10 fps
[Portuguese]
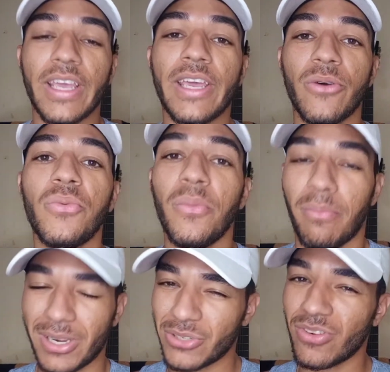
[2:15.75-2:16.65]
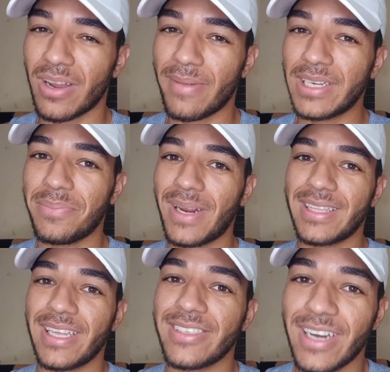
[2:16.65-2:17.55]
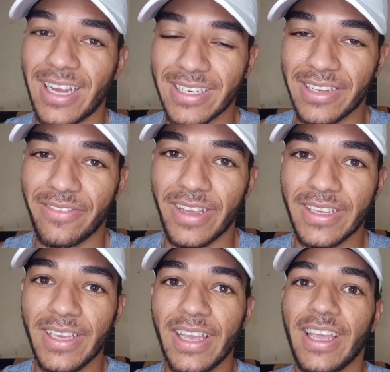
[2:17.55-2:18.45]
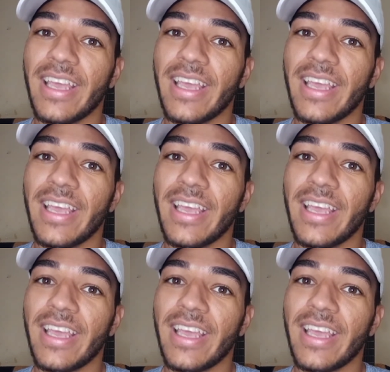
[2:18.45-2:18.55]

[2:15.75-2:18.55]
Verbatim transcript: Eu, particularmente, pretendo ir lá no que vem.